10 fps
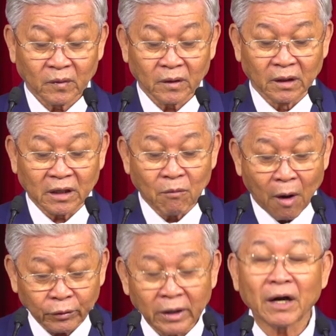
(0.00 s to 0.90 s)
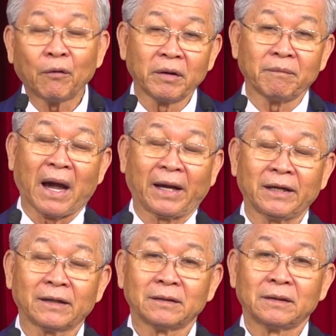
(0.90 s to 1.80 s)
từ câu 1 đến câu 27,
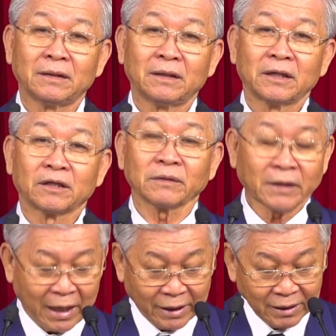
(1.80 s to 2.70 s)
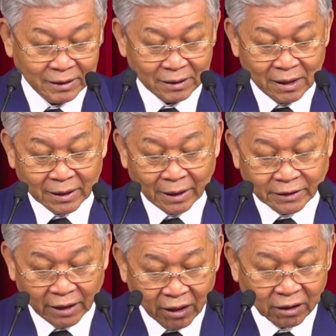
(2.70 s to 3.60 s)
chúng ta thấy cái
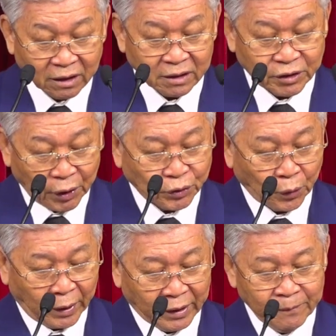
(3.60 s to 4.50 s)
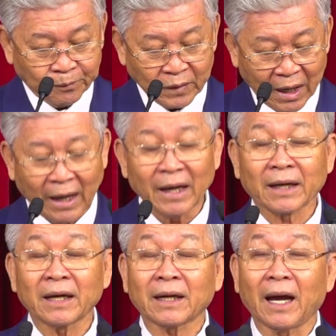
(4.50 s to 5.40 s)
chiến lược di chuyển hay là
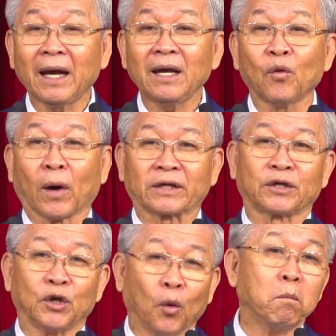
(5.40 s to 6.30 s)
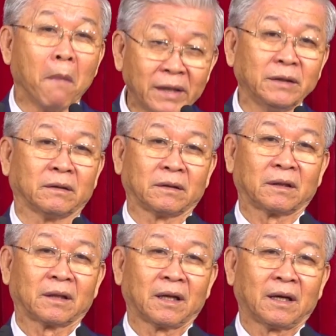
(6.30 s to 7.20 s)
cái kế hoạch dùng binh
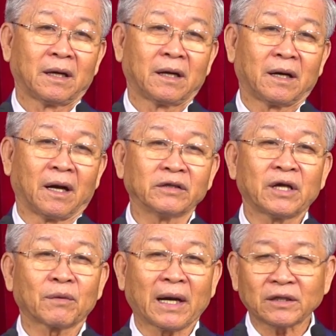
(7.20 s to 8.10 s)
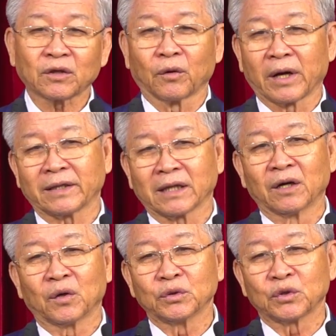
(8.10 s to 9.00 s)
nói theo cách của đầy tớ
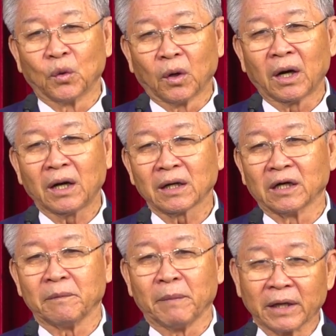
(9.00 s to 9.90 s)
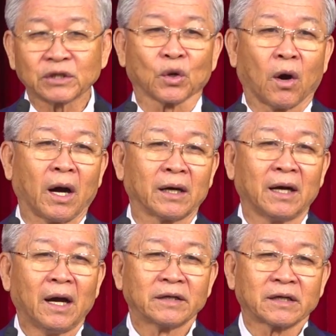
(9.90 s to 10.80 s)
của Chúa, người biên soạn
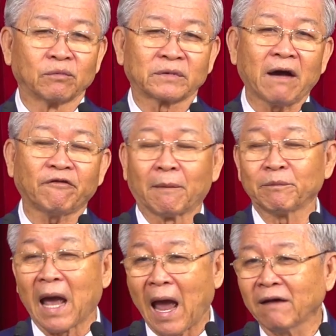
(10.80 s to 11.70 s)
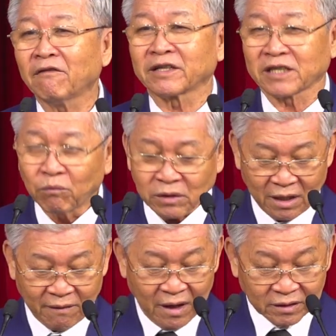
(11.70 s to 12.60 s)
trong tác phẩm giảng và sống đó
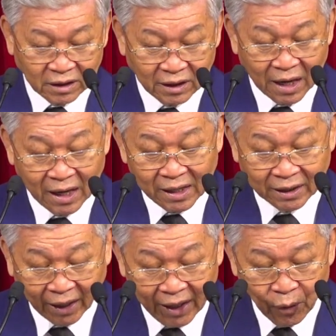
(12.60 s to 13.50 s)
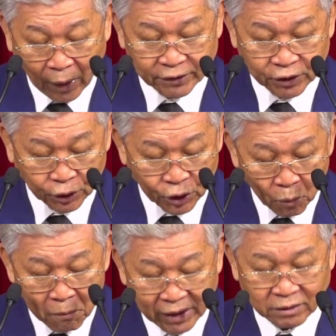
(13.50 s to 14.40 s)
tức là kế hoạch
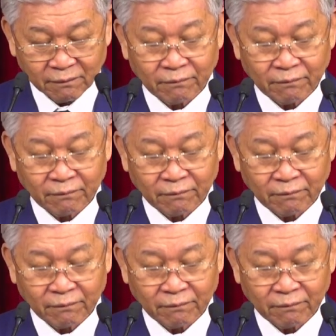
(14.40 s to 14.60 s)
dụng binh